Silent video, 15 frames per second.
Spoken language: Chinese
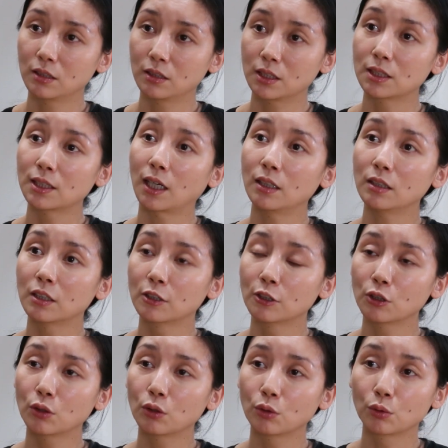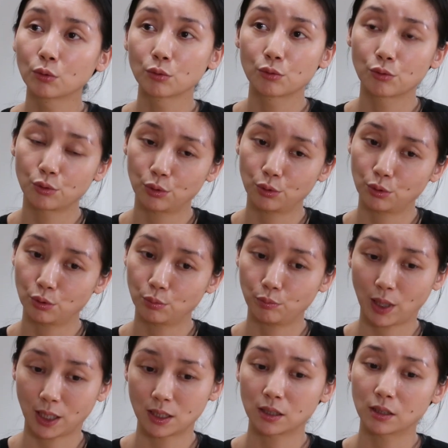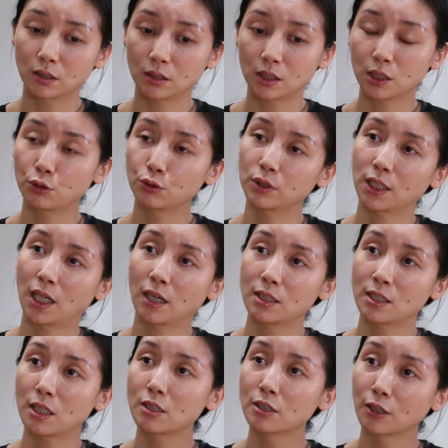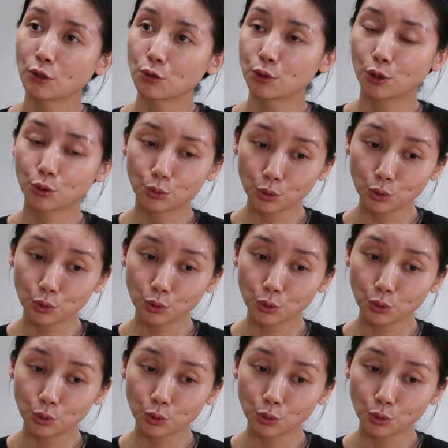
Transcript: 你才能够去把这个艺术家坚持到最后。